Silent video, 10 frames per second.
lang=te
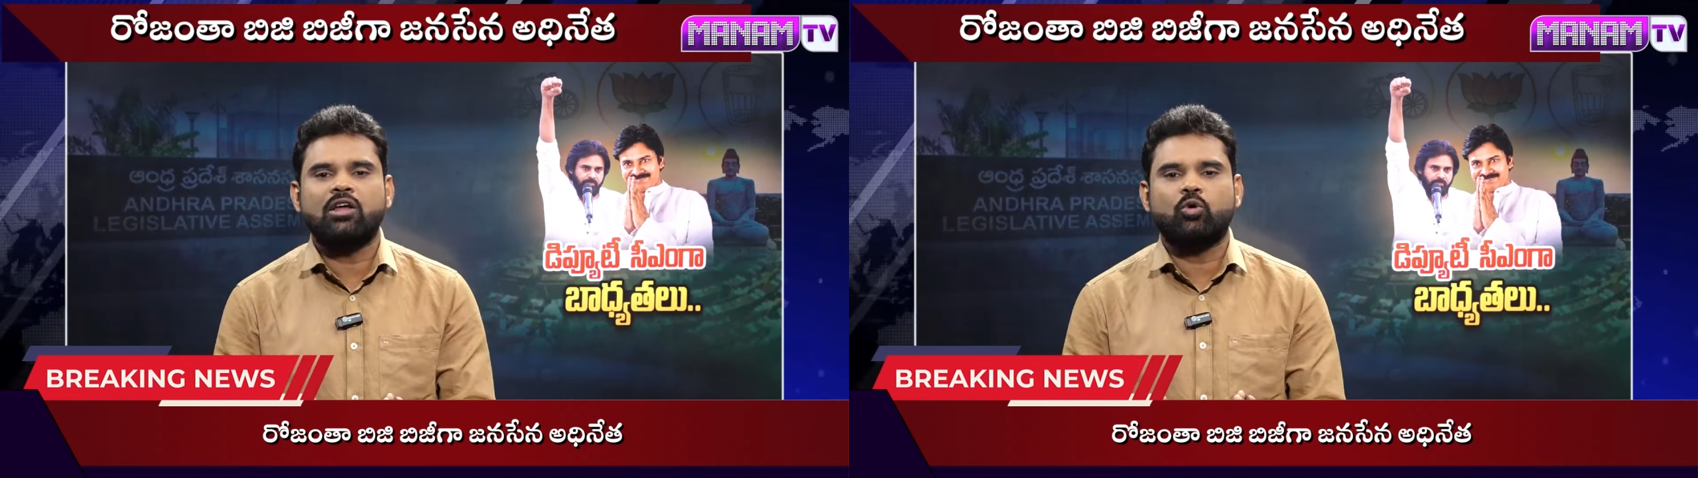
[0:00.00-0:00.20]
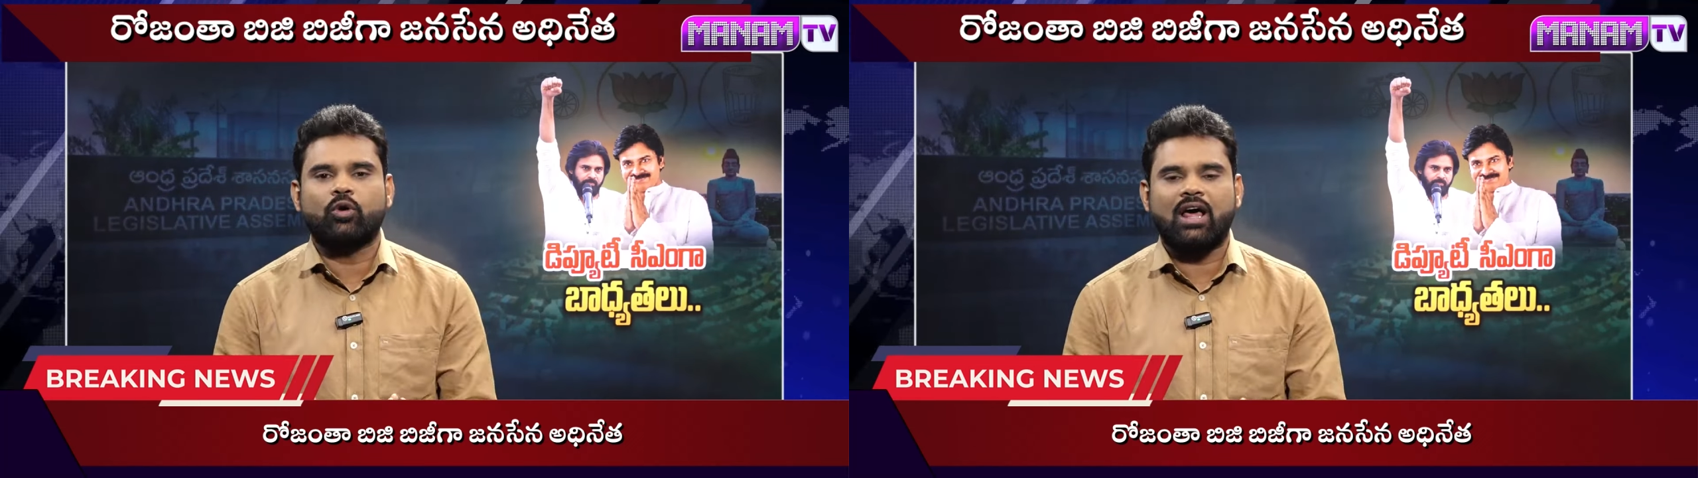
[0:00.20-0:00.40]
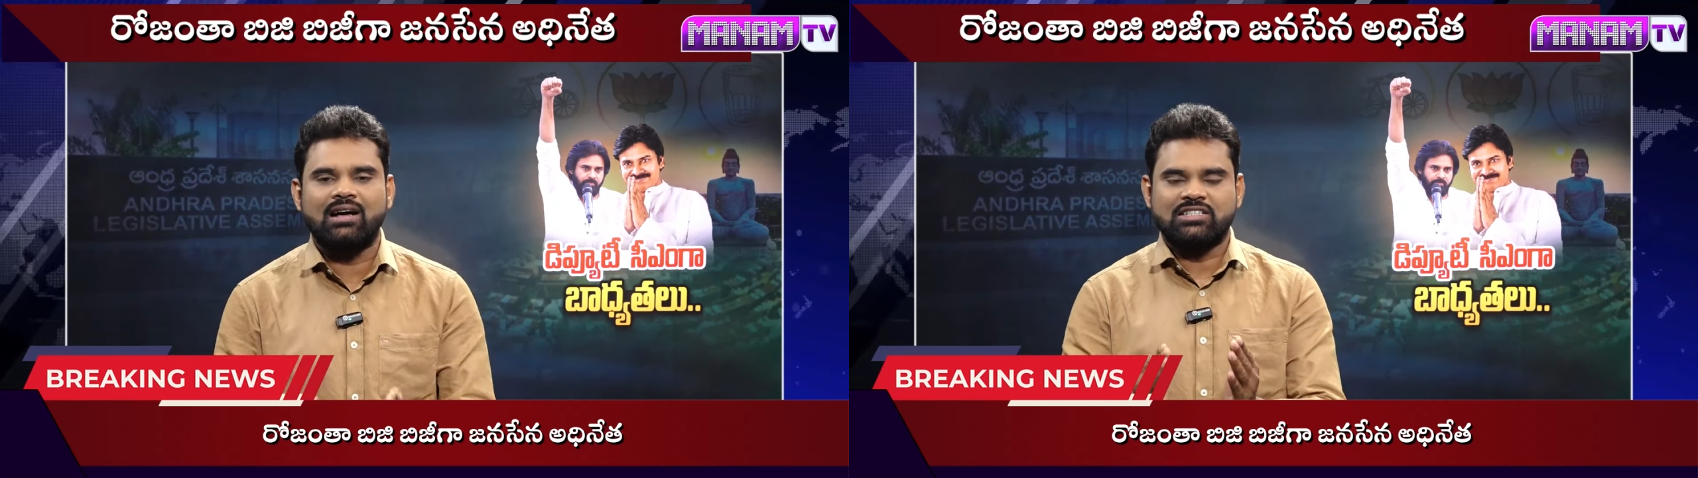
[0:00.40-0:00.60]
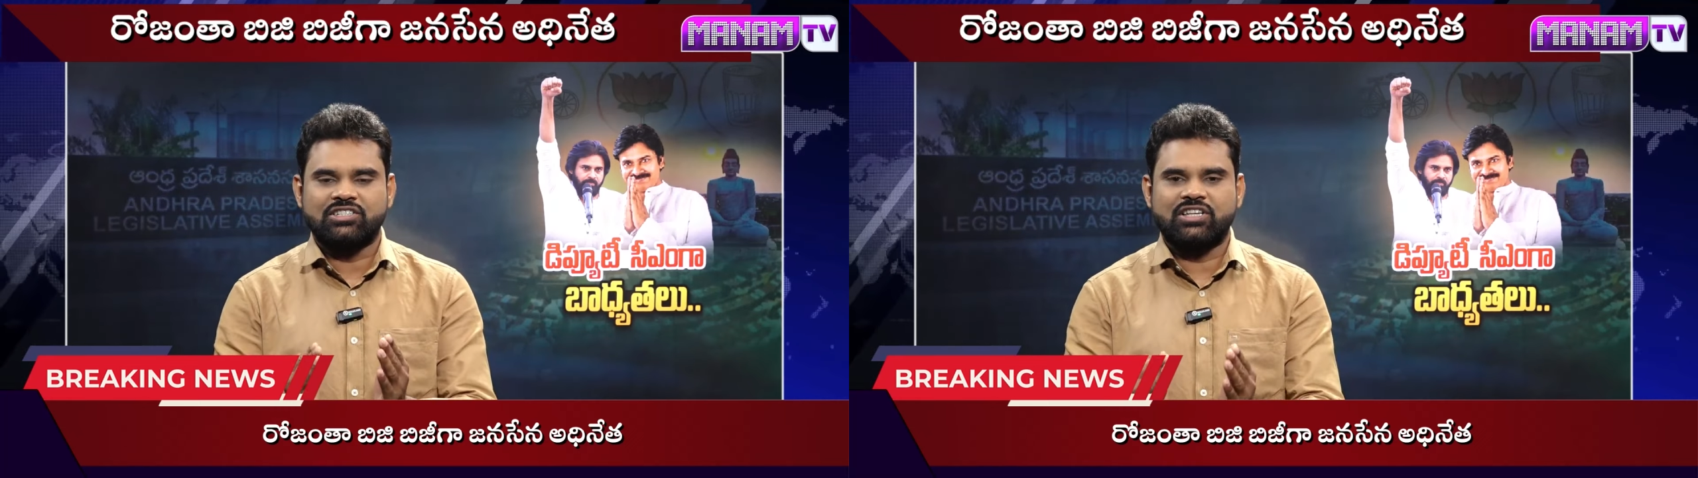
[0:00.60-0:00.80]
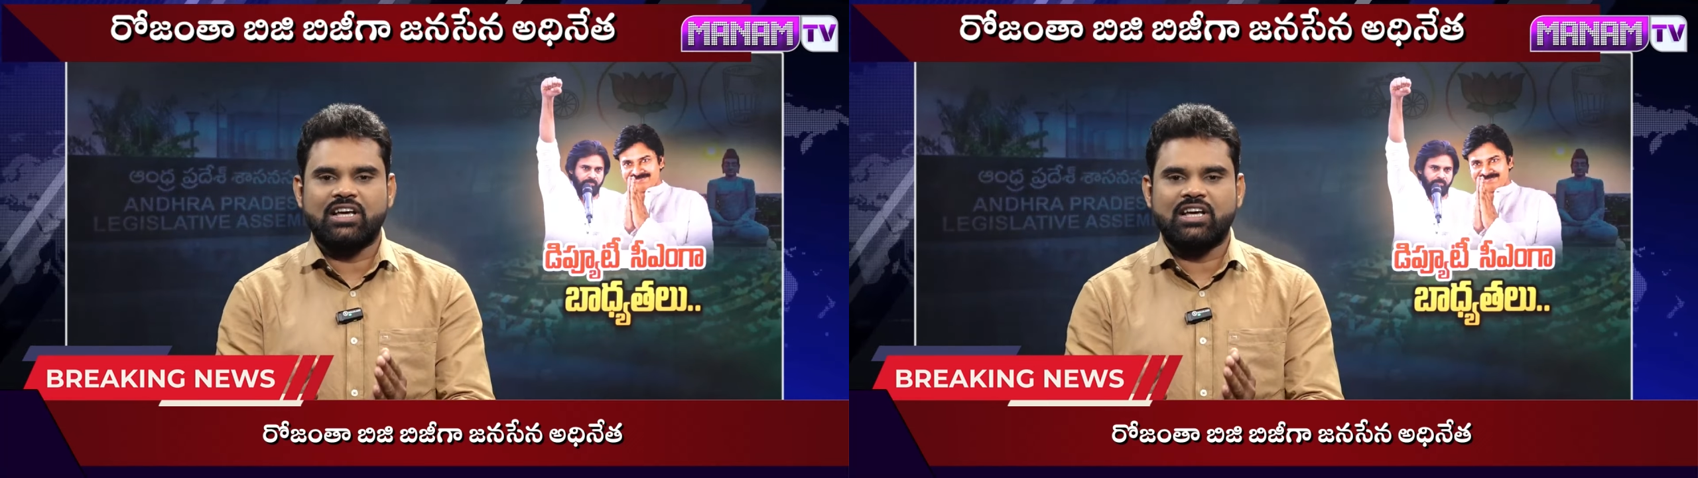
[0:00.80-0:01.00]
ఒక్కరూ కూడా
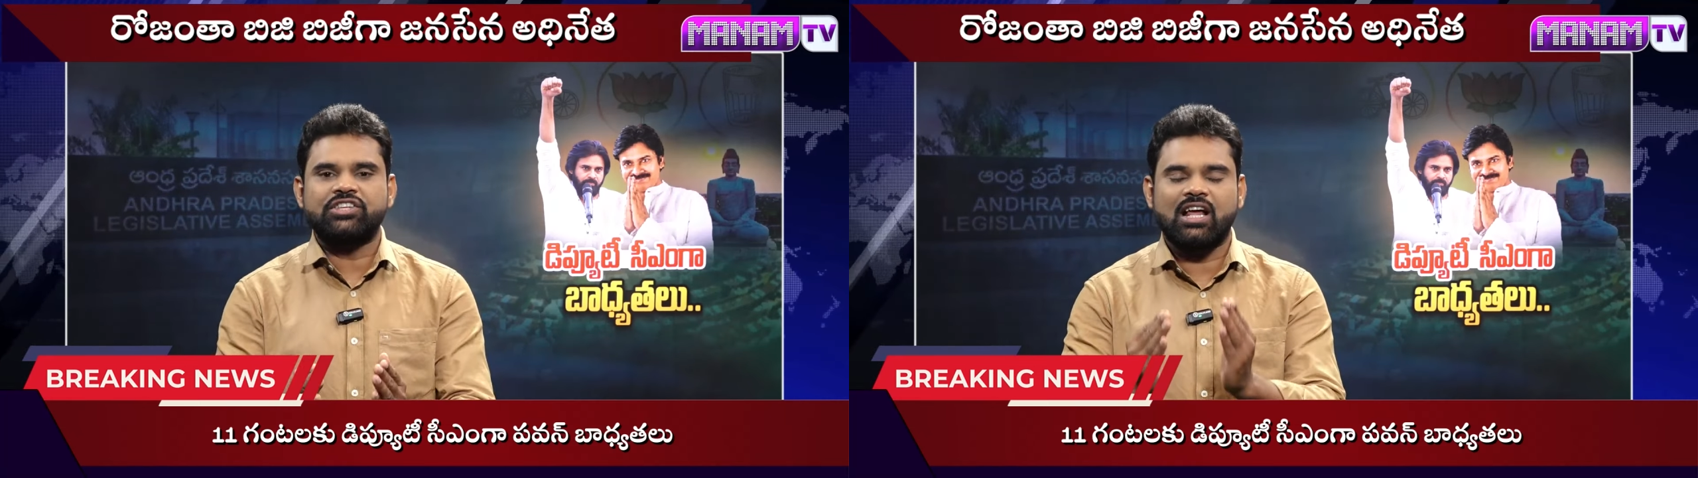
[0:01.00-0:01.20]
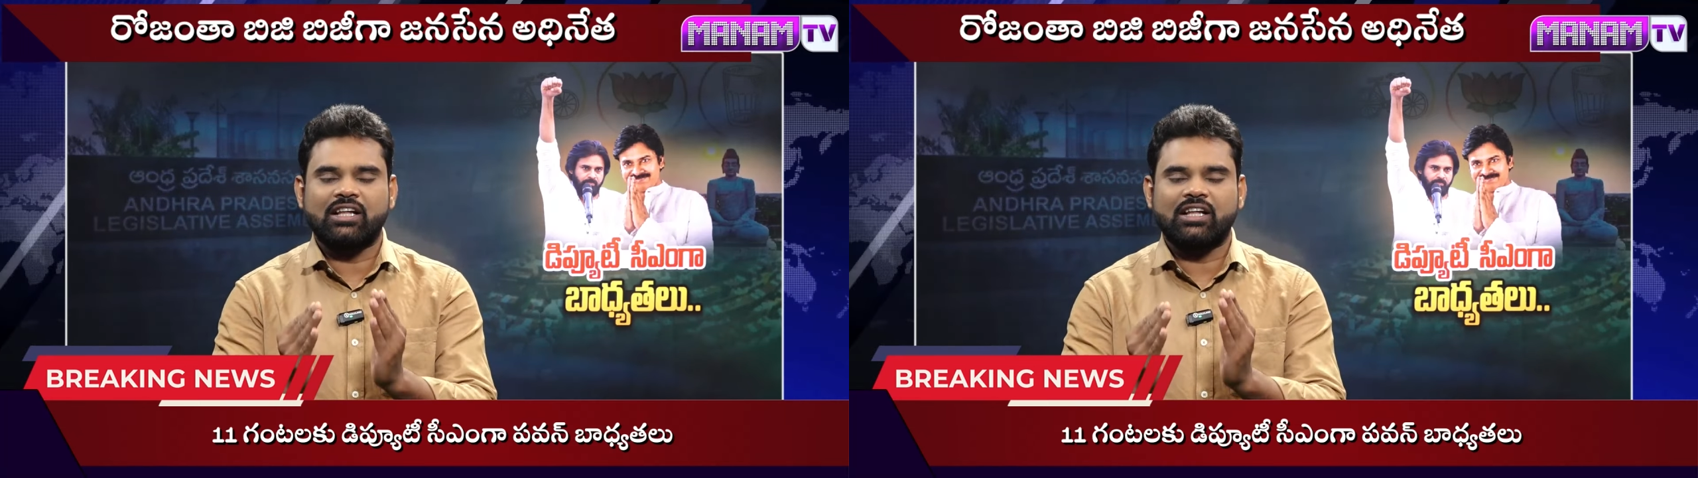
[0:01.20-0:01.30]
జనసేన